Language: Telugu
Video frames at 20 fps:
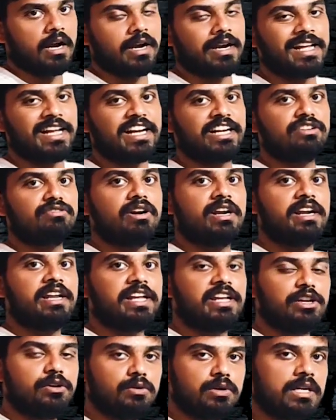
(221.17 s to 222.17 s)
అంటే ఎటువంటి
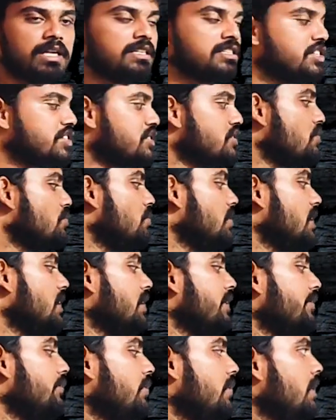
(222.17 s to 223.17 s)
యూటిలైజేషన్ కూడా
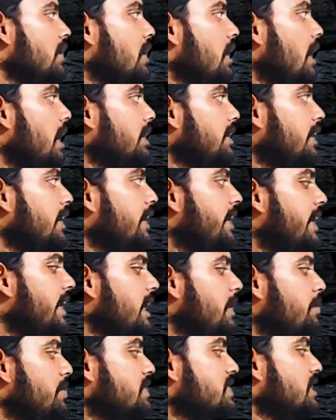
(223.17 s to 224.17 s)
లేదు అట్లనే
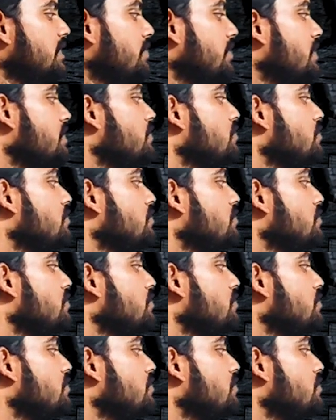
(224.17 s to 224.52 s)
డీబీ సర్వర్